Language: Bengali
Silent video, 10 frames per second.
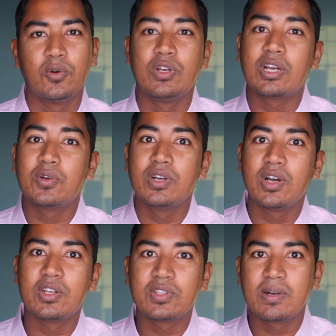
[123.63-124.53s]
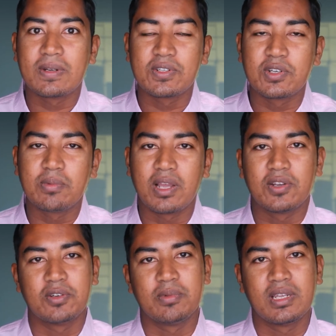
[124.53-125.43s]
ওইটা করলে হয়তো আমার জন্য ভালো
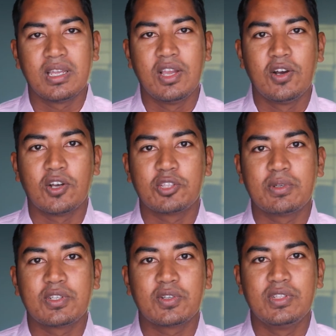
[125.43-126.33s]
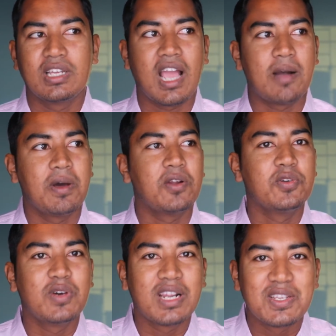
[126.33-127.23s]
হবে অথবা যখন দেখি আবার
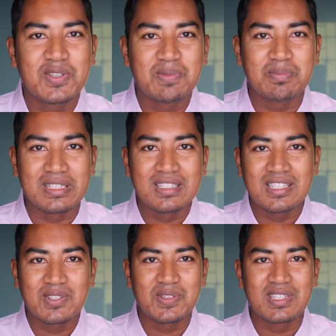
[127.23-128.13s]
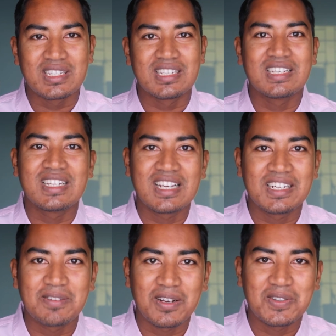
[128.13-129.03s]
অন্য আরেকজন বিজনেস করছে সে
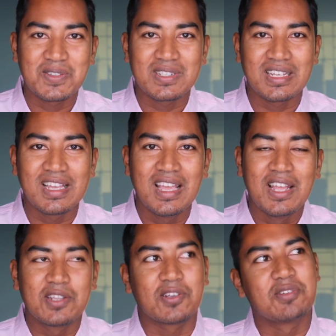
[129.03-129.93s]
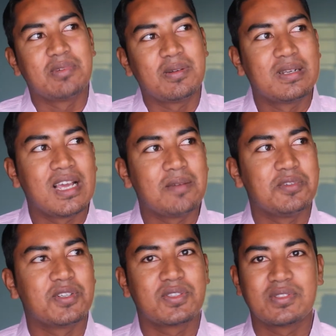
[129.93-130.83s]
সেখানে ভালো করছে তখন ভাবি না আমি
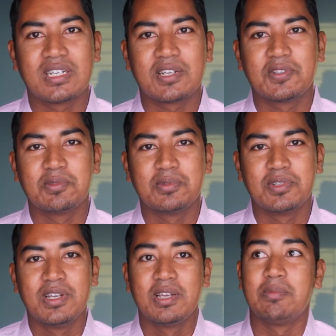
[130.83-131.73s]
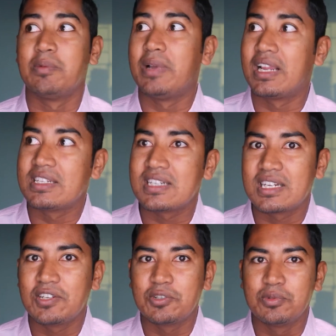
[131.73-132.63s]
হয়তো সেটা করব বা ব্যাংকে
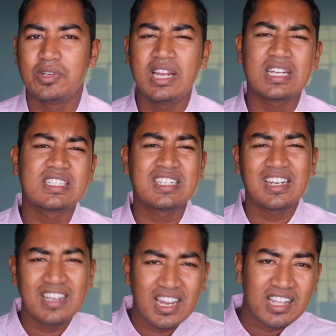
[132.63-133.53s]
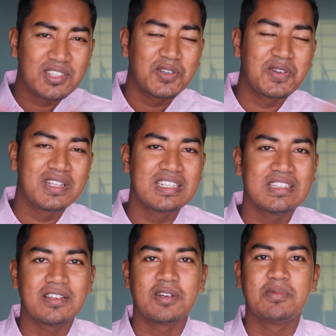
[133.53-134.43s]
চাকরি করব এটা সেটা নানান ধরনের
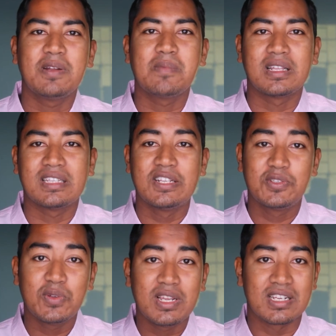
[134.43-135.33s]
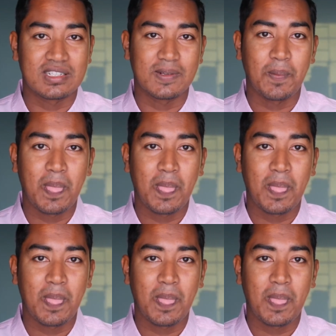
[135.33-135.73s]
চিন্তাভাবনা মাথায় চলে আসে